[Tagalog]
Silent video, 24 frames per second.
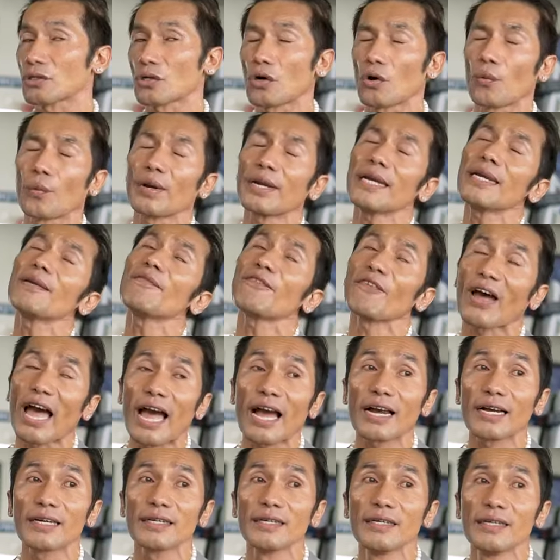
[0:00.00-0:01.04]
So, where in
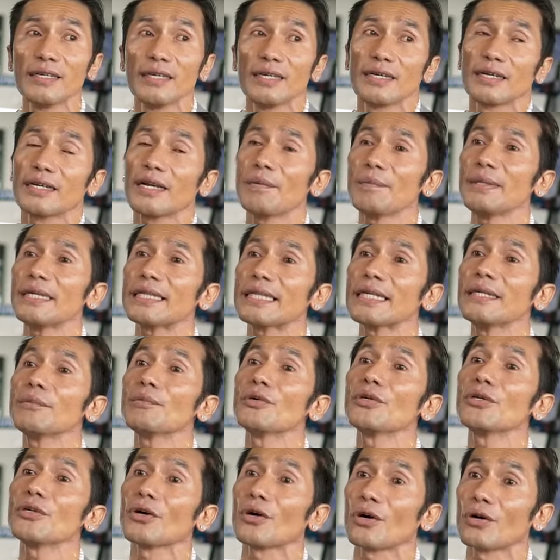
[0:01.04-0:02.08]
fact, gamitin
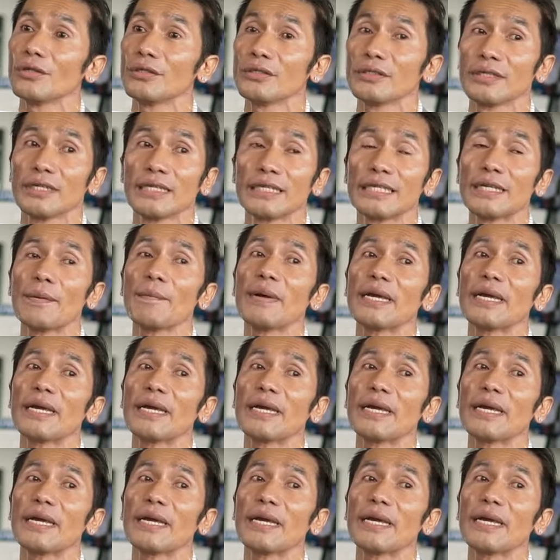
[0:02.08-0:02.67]
mo yon na